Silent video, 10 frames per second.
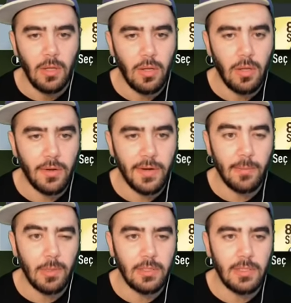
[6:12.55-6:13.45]
Ee,
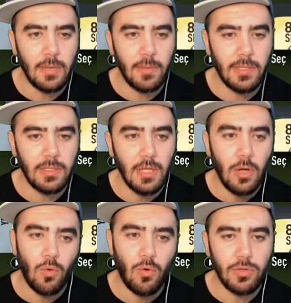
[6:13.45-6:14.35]
Real Madrid Real Madrid
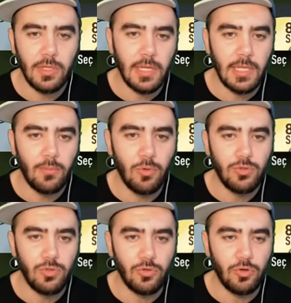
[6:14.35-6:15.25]
ortadaki
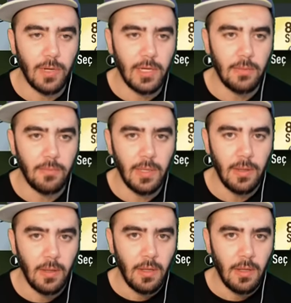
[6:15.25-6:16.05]
bozuyor. Dur bakalım bir.